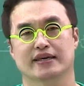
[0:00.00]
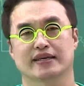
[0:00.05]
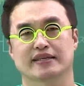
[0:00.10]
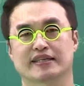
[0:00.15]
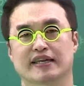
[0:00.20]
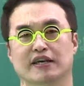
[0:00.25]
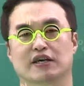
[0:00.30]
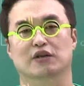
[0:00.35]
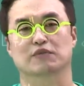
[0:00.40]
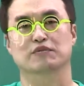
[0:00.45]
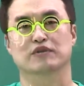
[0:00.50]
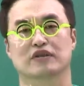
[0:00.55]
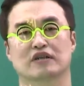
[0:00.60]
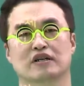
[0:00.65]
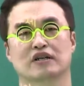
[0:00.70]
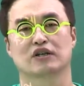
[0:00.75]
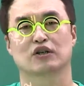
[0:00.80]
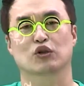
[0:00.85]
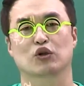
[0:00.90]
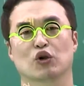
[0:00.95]
이제
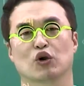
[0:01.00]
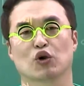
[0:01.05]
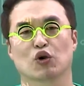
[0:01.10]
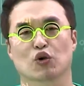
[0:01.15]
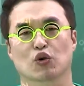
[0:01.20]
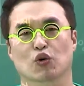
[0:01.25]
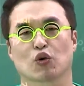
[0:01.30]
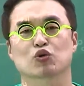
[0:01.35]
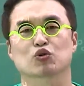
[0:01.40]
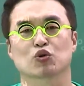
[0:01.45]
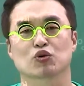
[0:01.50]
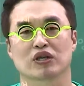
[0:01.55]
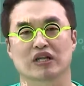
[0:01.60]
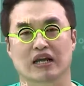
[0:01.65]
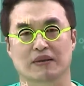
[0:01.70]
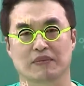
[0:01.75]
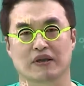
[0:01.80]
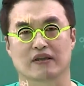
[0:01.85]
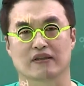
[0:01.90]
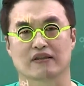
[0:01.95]
여러분들
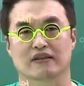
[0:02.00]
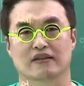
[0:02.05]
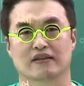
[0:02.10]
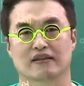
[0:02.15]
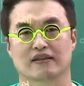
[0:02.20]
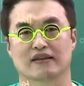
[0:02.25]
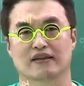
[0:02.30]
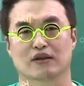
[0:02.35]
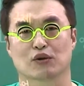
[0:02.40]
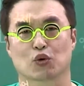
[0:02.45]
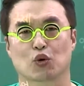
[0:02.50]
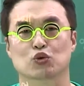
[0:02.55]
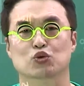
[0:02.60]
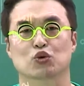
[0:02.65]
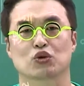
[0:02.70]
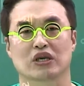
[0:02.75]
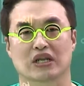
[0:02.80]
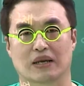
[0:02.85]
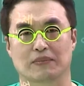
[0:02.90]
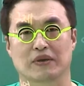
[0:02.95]
고종이라면
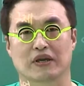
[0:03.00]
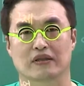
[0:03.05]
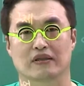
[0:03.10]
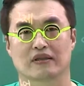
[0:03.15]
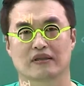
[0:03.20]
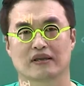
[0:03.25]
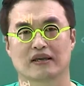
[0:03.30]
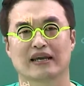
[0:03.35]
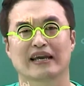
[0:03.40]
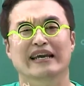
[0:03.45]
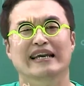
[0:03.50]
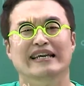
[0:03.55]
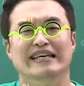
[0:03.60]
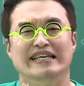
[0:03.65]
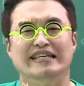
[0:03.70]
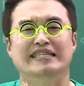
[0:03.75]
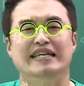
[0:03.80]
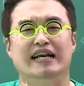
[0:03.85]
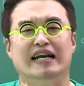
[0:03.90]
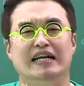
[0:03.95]
고종이라면
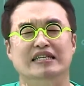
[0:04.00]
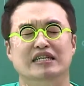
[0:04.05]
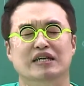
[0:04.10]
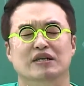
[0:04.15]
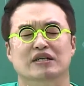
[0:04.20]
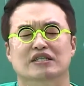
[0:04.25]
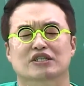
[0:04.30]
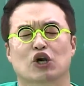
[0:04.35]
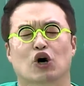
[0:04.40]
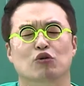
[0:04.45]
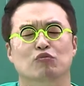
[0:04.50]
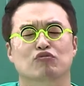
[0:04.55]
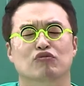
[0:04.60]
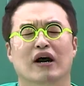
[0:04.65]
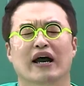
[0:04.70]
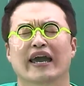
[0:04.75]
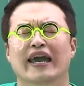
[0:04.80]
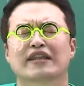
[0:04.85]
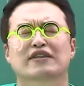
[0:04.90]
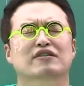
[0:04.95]
이제까지
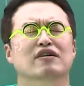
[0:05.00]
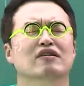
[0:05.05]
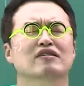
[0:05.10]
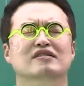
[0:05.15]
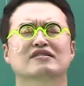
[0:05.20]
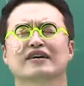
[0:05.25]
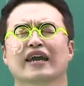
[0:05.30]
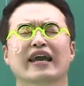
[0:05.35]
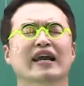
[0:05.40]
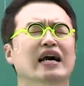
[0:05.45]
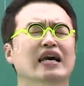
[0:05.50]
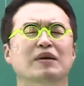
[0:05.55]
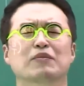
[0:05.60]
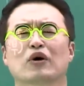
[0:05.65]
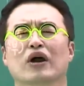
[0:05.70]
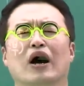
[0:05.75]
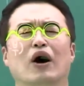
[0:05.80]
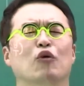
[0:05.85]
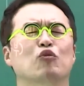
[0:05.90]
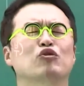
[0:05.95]
정부가 했던 그 행각이
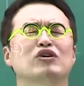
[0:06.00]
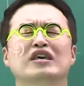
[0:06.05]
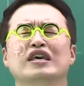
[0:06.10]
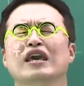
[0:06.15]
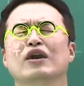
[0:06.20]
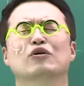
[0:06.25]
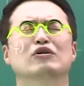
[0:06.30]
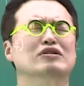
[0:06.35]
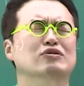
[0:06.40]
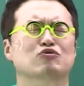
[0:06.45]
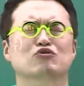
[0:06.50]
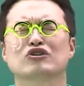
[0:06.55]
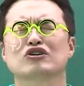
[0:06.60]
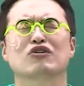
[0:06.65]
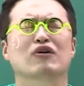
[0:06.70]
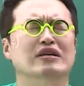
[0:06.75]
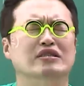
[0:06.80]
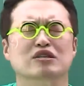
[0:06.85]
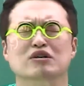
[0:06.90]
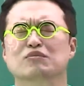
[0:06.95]
뭐야? 위에 와서, 위에
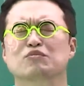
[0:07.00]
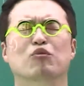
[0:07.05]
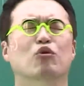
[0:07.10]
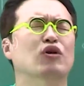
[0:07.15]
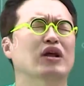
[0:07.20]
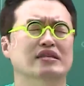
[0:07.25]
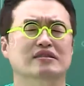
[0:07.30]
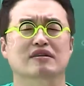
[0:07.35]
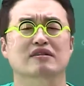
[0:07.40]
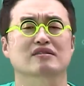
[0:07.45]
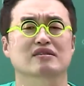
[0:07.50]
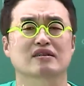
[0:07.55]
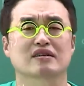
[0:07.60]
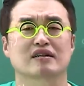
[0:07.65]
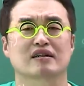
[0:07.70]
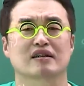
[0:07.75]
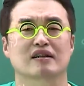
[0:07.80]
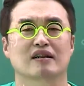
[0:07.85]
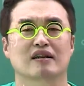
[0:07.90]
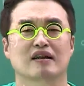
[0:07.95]
와서 뭘
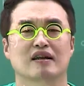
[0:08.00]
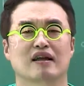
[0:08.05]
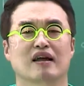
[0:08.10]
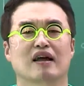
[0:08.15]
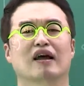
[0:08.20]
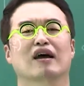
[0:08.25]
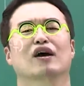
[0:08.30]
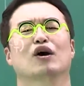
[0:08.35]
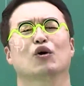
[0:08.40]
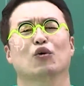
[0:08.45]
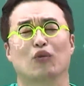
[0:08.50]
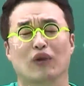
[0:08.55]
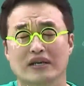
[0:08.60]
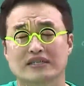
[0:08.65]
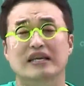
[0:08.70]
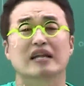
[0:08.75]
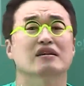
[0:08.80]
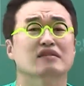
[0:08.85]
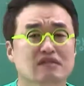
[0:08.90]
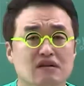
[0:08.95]
했어들.
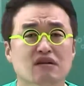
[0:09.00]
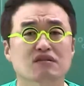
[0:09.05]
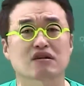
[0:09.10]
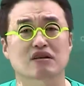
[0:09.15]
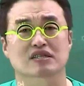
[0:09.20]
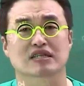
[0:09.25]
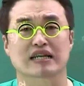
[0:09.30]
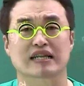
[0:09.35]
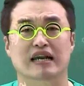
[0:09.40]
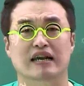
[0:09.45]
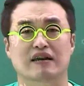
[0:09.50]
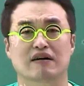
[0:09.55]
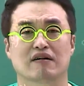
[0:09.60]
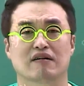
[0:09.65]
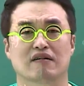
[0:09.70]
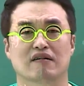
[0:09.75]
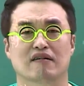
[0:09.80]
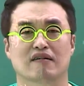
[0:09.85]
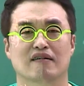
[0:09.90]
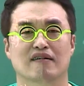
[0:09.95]
외세를
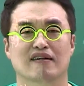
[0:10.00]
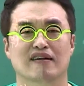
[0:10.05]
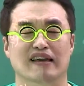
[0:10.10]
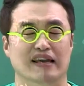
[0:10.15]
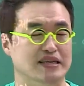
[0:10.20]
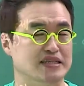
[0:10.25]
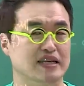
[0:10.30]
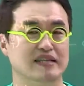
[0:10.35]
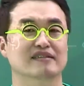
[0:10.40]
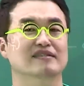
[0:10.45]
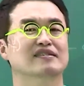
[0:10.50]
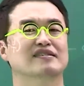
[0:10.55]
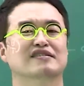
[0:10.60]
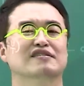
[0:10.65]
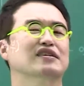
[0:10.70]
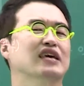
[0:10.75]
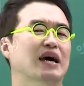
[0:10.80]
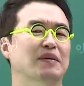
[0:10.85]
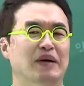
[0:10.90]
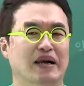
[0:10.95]
끌어들였잖아요. 이제는
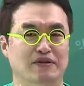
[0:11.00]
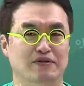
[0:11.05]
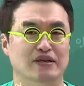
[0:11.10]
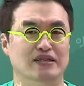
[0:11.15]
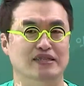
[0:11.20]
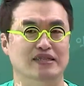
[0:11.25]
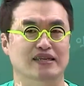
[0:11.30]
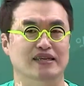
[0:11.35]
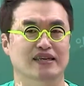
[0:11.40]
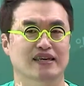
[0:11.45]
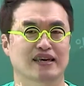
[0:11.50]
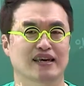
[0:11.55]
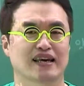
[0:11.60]
그렇게 하면 안 되지.